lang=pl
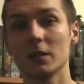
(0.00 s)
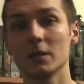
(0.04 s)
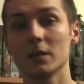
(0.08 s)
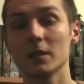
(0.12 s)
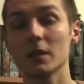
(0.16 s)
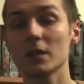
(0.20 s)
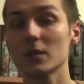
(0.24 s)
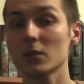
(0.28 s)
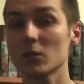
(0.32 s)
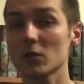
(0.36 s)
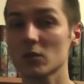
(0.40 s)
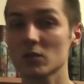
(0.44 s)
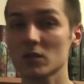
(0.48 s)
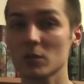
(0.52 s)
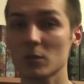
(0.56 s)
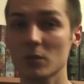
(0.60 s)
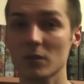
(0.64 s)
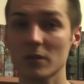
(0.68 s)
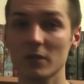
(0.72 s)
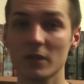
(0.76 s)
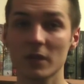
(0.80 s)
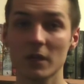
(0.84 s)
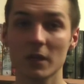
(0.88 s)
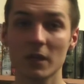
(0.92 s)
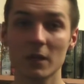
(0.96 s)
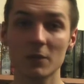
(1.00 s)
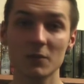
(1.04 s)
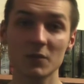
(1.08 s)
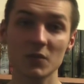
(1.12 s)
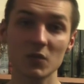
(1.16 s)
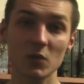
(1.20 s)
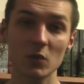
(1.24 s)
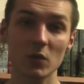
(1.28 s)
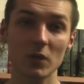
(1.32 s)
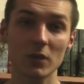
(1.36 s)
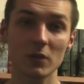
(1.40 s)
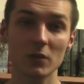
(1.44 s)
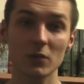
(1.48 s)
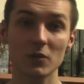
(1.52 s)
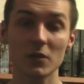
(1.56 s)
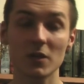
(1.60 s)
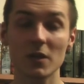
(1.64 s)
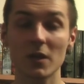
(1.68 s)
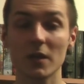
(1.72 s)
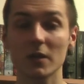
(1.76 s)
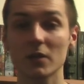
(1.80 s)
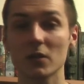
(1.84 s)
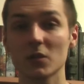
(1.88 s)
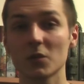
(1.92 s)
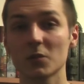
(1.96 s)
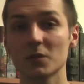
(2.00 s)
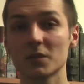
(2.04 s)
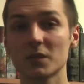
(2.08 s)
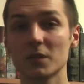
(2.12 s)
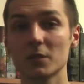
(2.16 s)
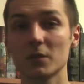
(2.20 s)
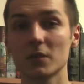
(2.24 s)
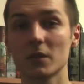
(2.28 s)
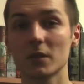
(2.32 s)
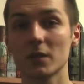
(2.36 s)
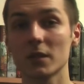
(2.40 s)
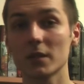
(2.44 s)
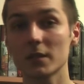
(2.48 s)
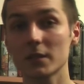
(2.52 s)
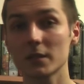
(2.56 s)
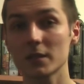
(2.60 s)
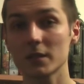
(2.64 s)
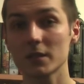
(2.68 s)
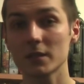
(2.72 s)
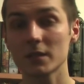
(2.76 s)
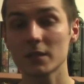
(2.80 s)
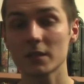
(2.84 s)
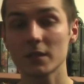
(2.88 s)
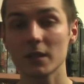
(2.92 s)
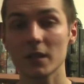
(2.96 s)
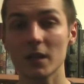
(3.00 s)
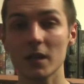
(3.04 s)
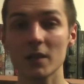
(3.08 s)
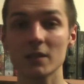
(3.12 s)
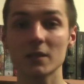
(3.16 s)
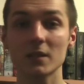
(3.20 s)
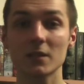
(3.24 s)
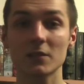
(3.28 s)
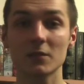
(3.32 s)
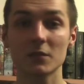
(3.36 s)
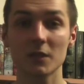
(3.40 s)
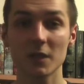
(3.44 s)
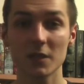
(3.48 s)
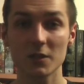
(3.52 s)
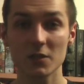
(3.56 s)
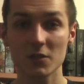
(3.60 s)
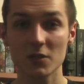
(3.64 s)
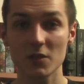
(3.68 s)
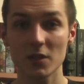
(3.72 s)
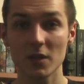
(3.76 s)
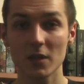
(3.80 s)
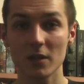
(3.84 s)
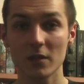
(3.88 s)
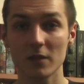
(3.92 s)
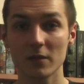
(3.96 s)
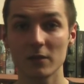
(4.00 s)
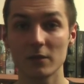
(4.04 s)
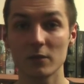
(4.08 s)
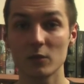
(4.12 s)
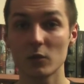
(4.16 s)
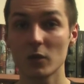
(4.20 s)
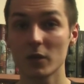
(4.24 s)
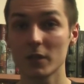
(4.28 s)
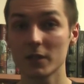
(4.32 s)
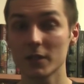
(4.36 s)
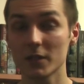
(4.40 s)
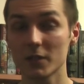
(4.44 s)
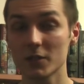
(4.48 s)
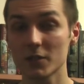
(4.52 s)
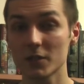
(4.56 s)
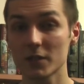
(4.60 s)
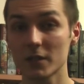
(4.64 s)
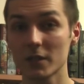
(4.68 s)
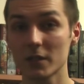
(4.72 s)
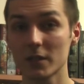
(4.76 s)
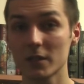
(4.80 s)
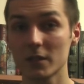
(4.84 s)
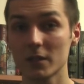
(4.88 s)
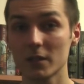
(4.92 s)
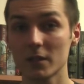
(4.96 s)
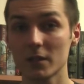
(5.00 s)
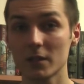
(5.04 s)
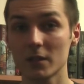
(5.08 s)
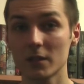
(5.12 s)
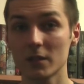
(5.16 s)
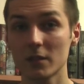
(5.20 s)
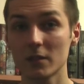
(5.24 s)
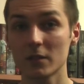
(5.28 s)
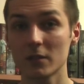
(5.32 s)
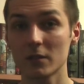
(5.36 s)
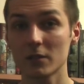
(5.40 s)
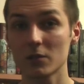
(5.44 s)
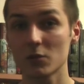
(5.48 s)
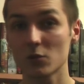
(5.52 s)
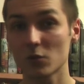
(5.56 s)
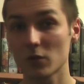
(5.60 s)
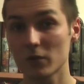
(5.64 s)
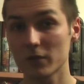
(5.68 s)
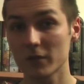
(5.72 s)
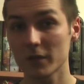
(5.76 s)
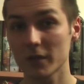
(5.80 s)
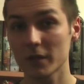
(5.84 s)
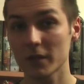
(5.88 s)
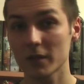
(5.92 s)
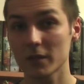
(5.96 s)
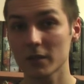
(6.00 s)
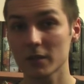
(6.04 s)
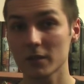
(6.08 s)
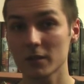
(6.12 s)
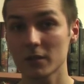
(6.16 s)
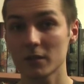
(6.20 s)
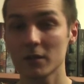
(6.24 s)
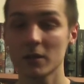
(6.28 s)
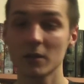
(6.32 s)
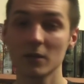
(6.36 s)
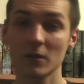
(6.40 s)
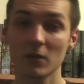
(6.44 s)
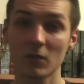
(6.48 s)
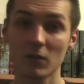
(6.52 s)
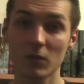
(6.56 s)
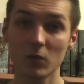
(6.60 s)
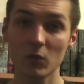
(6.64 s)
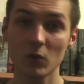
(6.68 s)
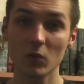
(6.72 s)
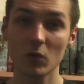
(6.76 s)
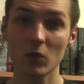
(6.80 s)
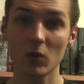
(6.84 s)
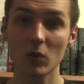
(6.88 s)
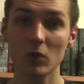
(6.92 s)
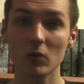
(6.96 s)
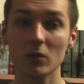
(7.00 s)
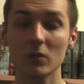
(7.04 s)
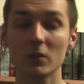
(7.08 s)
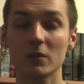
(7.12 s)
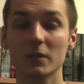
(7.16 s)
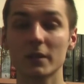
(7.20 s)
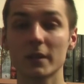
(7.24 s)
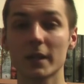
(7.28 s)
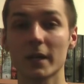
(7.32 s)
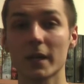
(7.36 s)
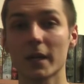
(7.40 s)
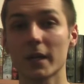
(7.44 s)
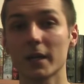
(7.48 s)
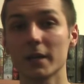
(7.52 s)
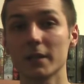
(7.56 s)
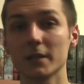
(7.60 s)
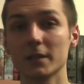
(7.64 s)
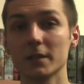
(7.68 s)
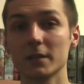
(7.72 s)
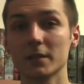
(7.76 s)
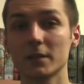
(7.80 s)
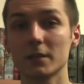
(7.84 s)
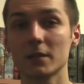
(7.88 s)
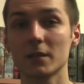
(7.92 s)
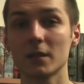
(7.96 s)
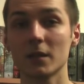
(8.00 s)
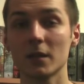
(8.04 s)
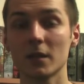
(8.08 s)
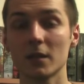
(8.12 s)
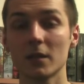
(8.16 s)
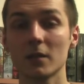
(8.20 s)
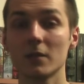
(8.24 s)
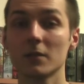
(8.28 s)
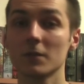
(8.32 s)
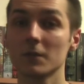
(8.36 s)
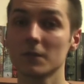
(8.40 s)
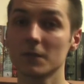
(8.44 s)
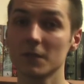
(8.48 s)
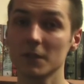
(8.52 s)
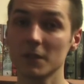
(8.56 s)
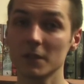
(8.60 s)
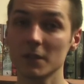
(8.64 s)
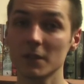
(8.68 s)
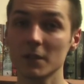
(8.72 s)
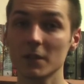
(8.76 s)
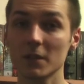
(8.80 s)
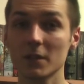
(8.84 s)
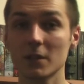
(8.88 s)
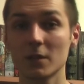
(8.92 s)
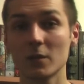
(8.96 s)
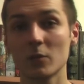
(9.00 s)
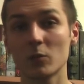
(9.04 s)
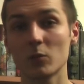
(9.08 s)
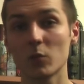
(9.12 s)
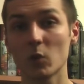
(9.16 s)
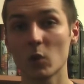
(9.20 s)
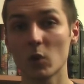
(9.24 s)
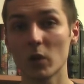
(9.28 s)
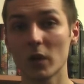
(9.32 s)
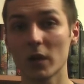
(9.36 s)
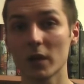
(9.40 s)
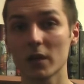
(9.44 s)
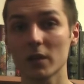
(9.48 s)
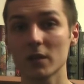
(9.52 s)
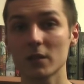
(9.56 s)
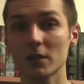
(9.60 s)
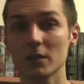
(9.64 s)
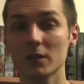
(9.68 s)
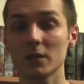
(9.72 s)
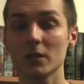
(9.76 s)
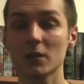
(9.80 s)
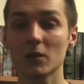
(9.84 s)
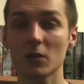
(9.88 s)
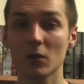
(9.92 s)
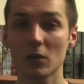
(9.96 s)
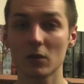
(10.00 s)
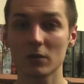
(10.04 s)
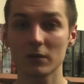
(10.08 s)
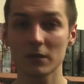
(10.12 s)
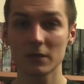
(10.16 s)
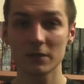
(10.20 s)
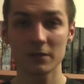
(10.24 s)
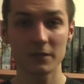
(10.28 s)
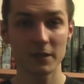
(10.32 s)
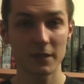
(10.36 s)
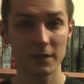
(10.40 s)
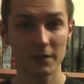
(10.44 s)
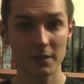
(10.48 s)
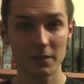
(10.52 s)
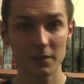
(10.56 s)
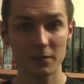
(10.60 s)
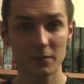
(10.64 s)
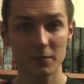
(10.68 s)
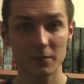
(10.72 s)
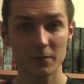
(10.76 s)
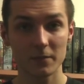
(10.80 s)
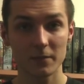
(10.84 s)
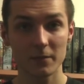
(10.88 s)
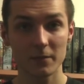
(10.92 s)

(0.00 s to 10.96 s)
Jednoosobowa kapsuła dociera do obcej planety, a z jej wnętrza wyłania się człowiek. Wuko Drakainen. Fin, Polak i Chorwat w jednym.